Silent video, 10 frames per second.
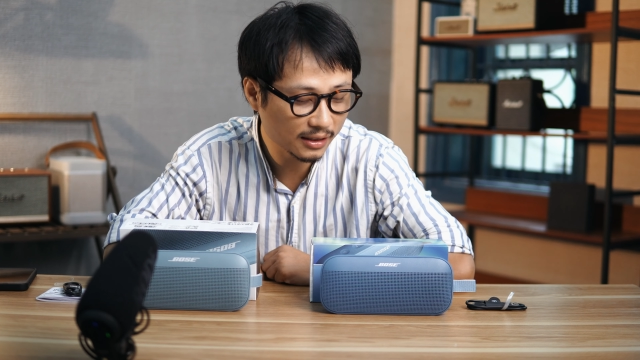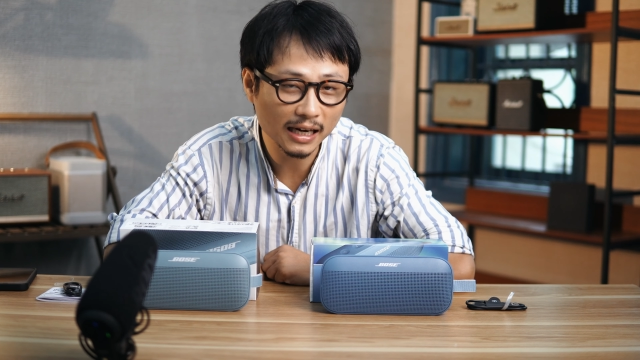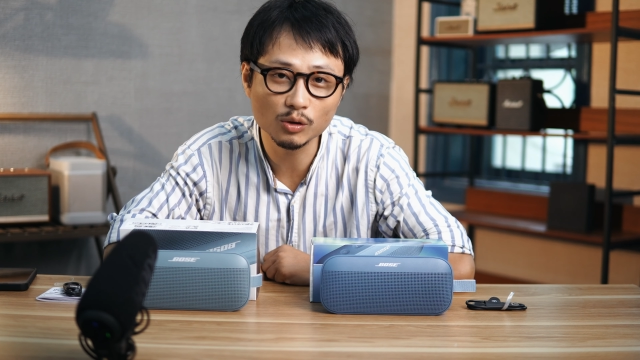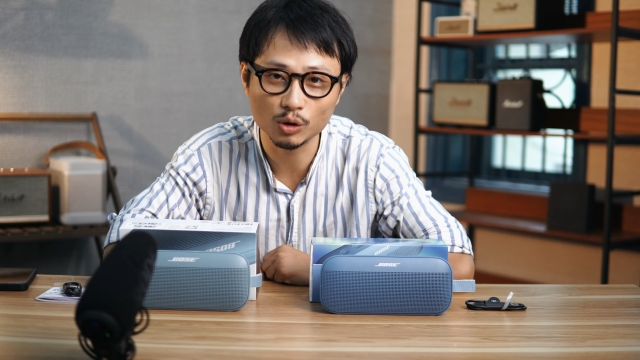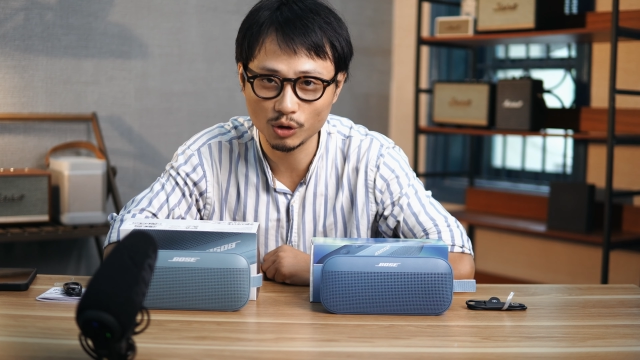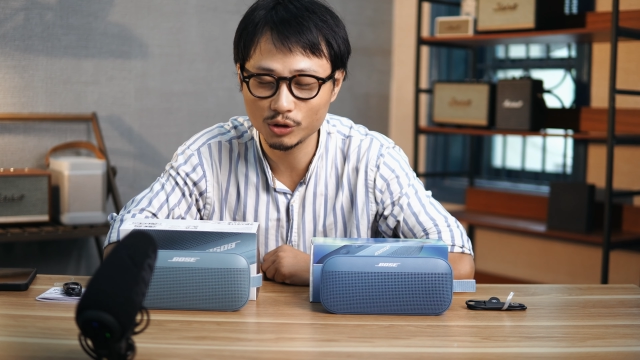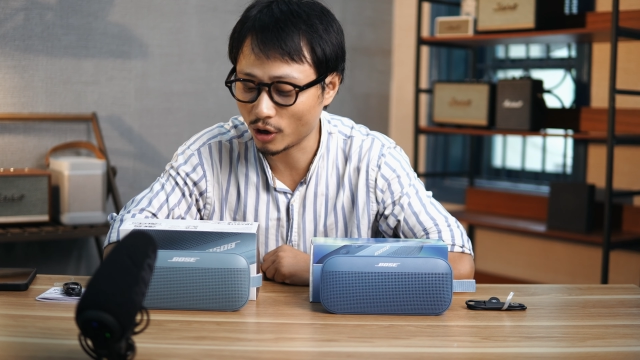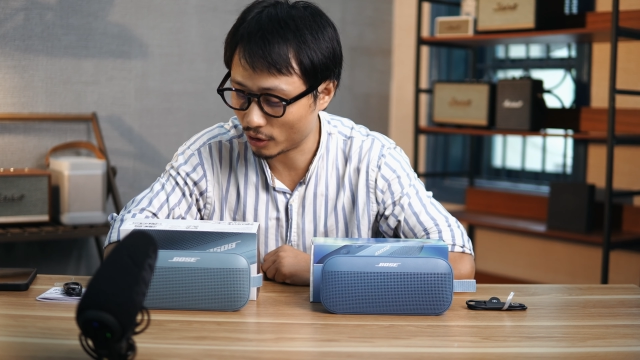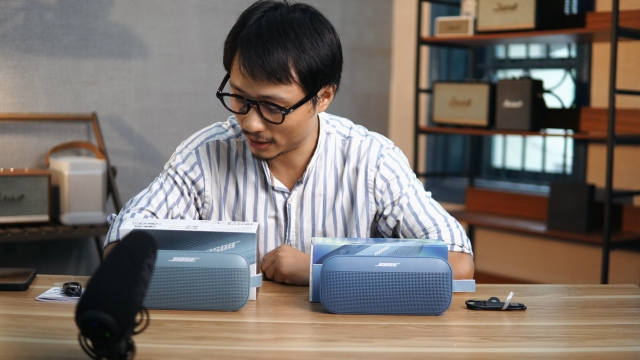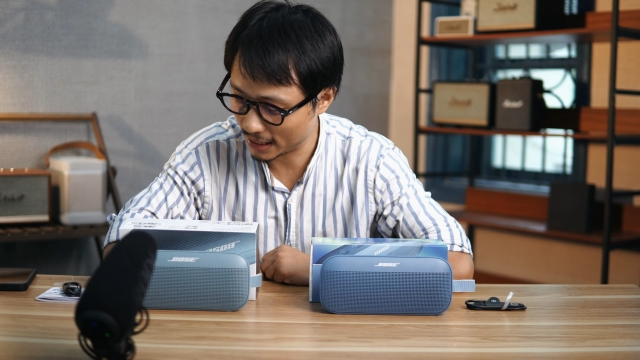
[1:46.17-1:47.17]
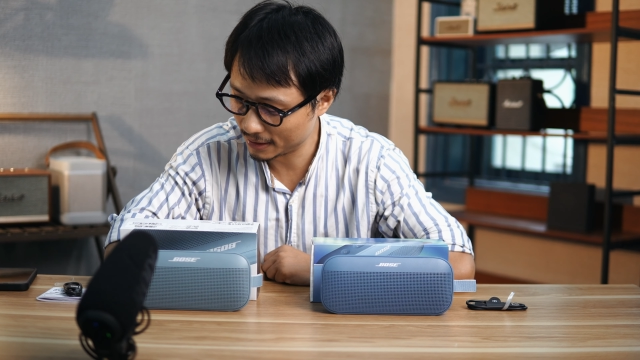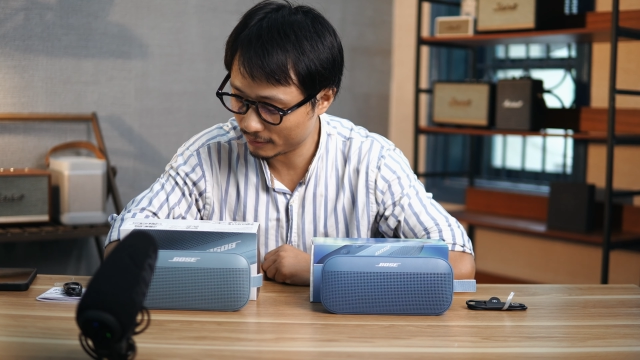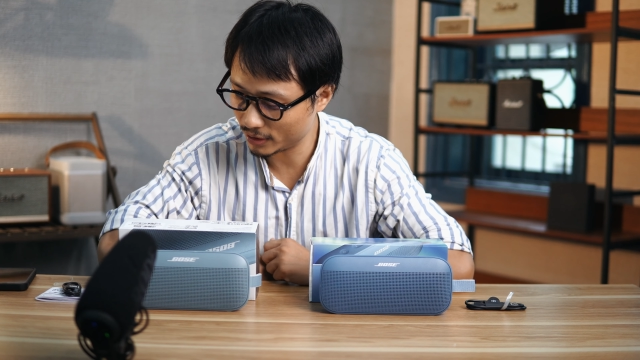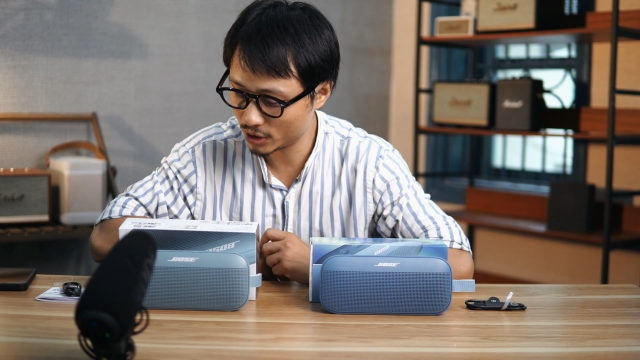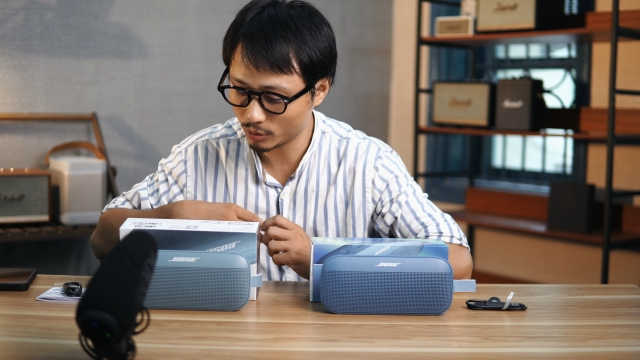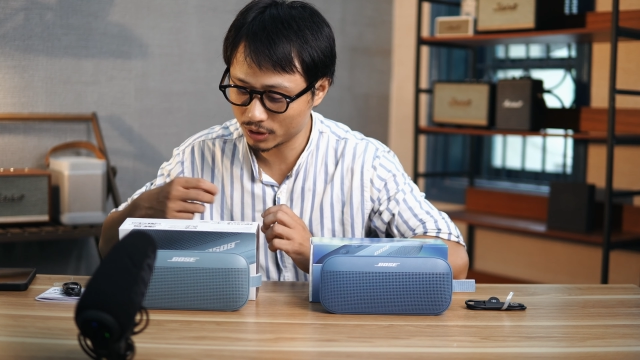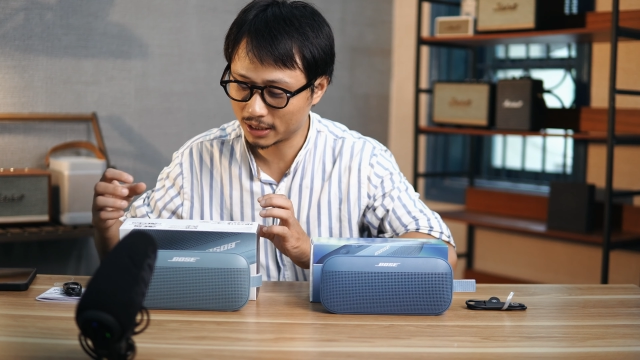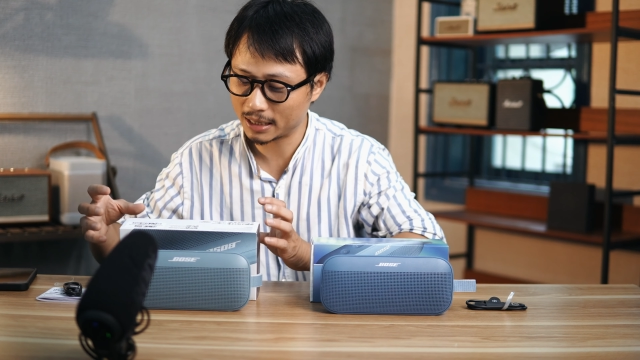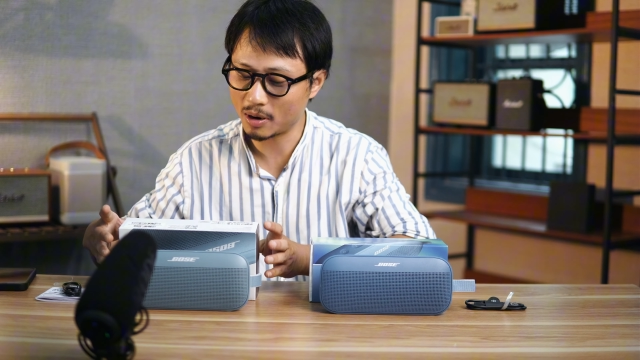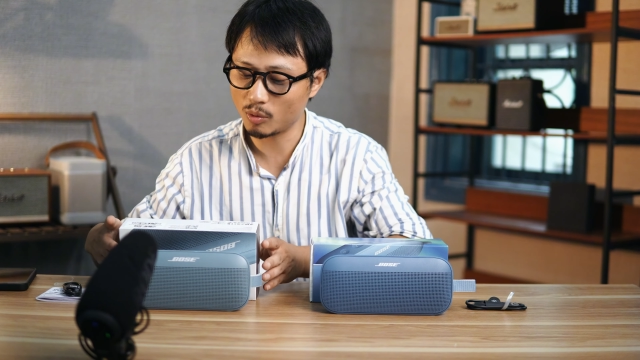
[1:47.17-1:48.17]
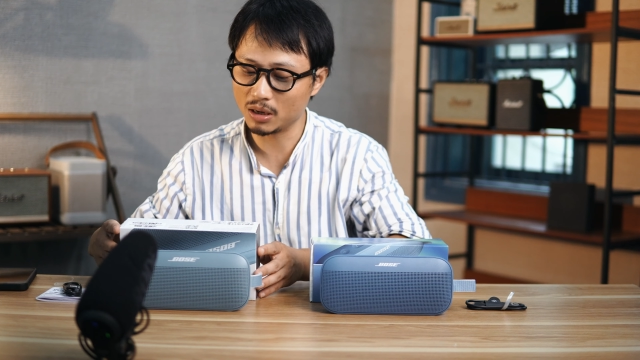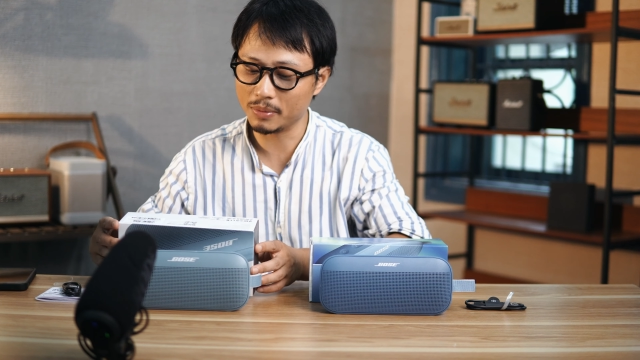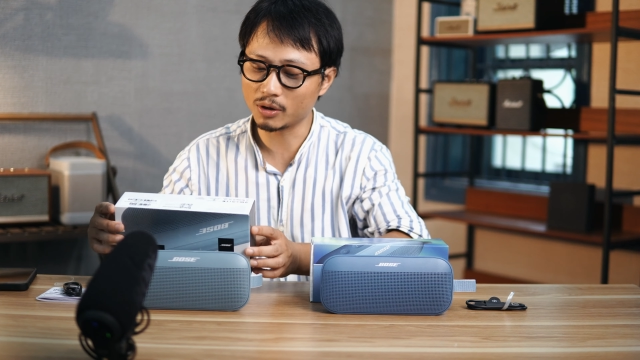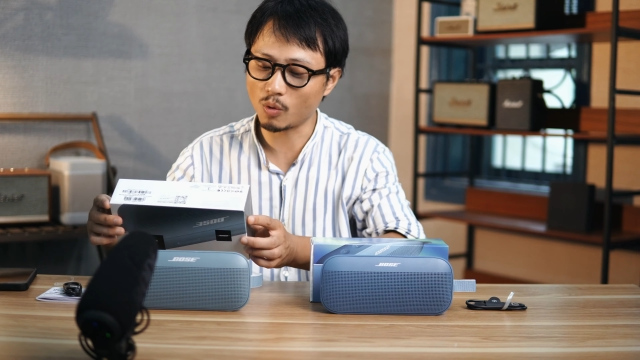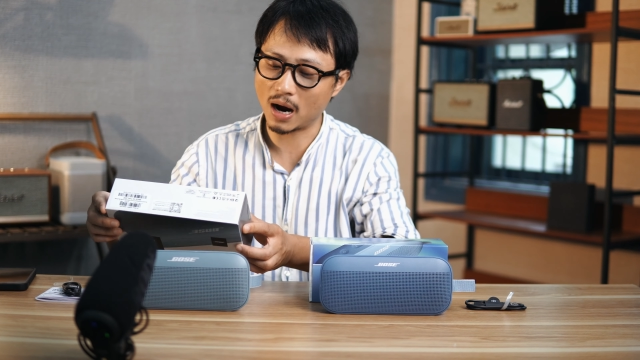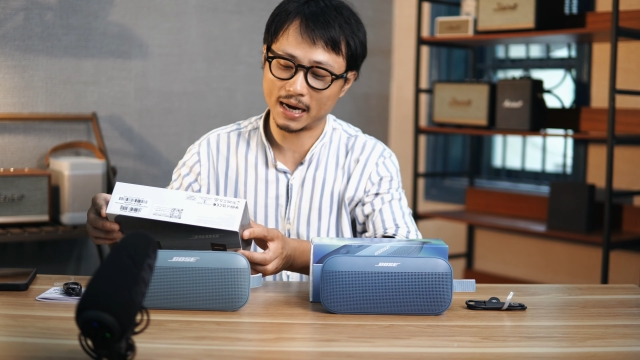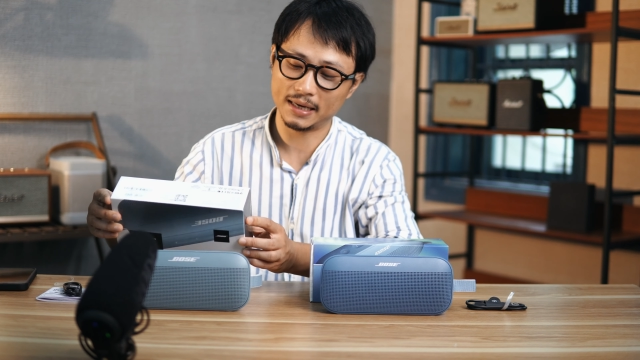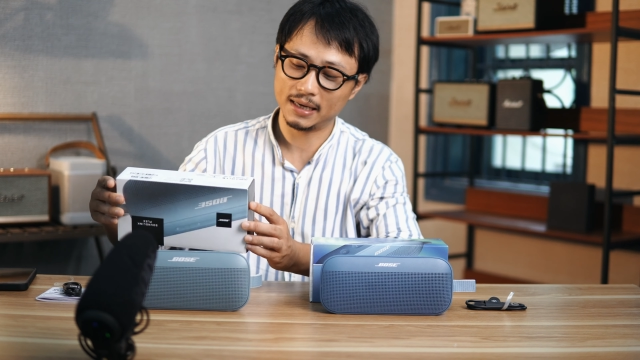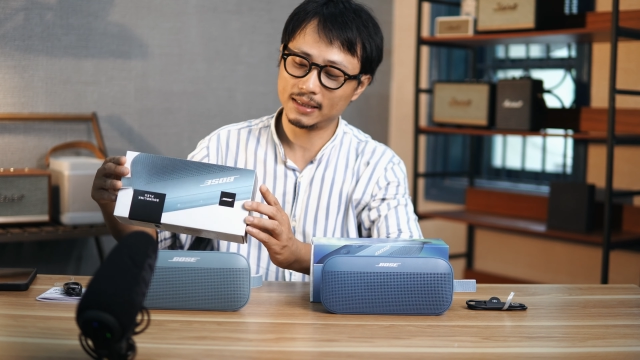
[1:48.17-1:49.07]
thay đổi nhỏ nhỏ ở đây ví dụ như cái bao bì bên ngoài